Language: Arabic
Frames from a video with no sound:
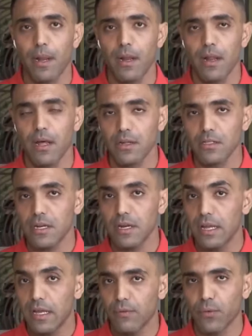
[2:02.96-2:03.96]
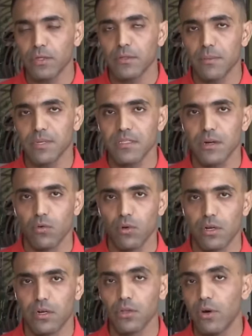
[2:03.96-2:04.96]
العناصر اللي كان فضل مستر
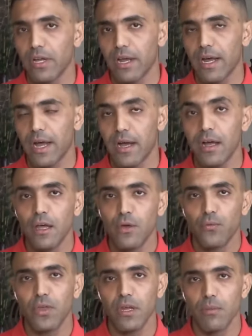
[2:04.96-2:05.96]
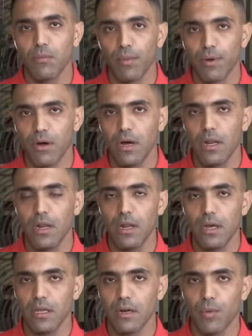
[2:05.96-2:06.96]
كولر ان هو يريحها في المباراه
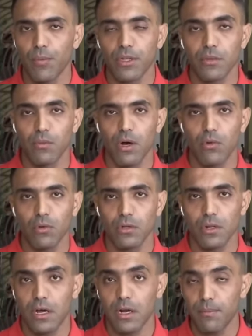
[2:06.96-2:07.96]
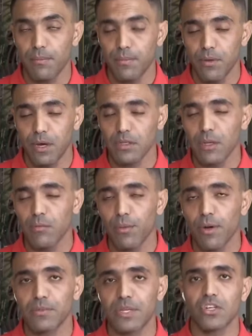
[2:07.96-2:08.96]
الاخيره مباراه المقاولون العرب النهارده
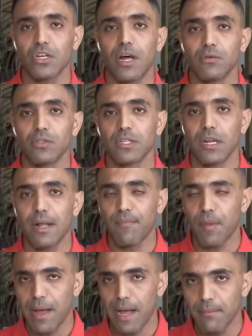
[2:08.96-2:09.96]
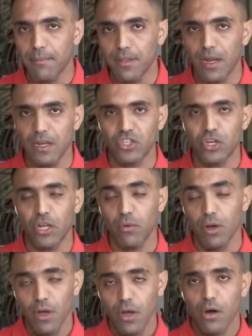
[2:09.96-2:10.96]
المباراه بتشهد عوده الكابتن محمد الشناوي
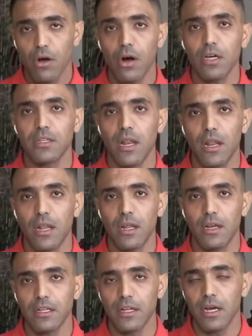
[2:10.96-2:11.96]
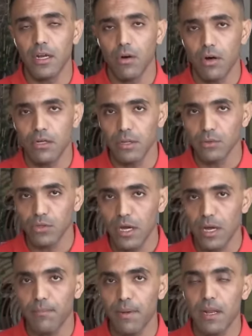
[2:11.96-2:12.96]
قائد النادي الاهلي وقائد
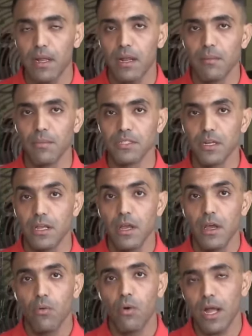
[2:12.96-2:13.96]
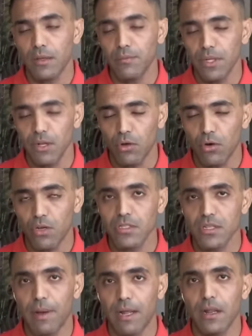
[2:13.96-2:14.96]
المنتخب المصري واحد من الحراس
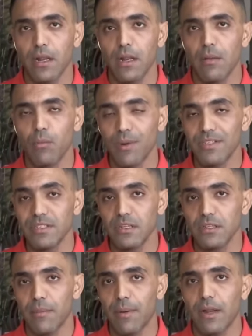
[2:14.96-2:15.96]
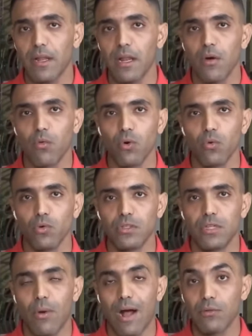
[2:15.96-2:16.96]
طبعا المميزين طبعا الى
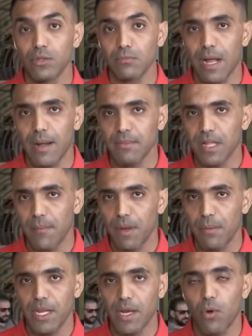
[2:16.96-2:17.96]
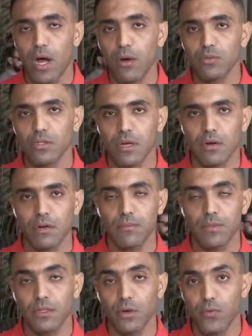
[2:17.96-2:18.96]
وجود وعوده محمد عبد المنعم وعوده
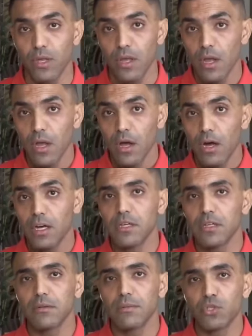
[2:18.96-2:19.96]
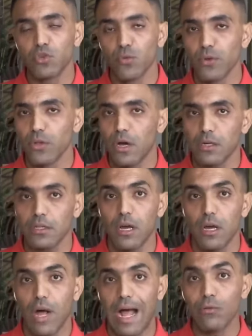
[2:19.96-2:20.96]
اكرم توفيق ايضا بنشوف
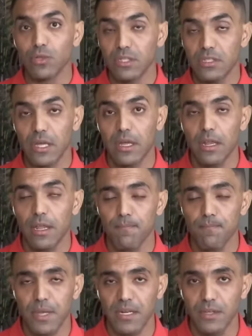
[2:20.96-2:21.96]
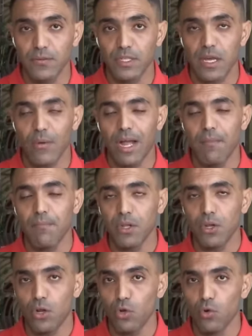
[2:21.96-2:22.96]
النهارده عوده كريم نيفيك كواحد
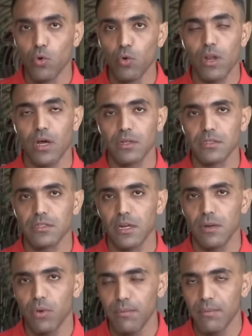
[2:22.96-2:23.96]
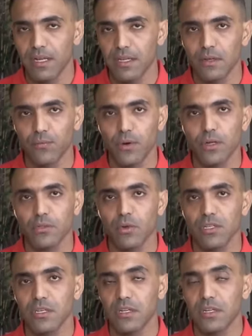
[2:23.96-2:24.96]
من الحلول والعناصر الكولر المهمه جدا في خط
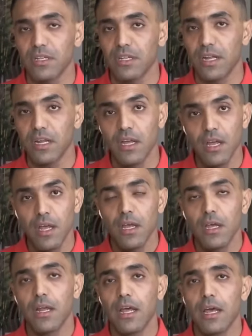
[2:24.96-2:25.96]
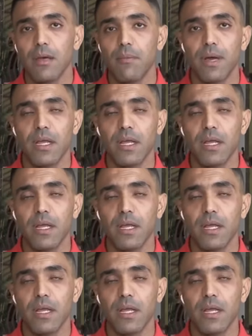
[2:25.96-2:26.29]
وسط النادي الاهلي الى جانب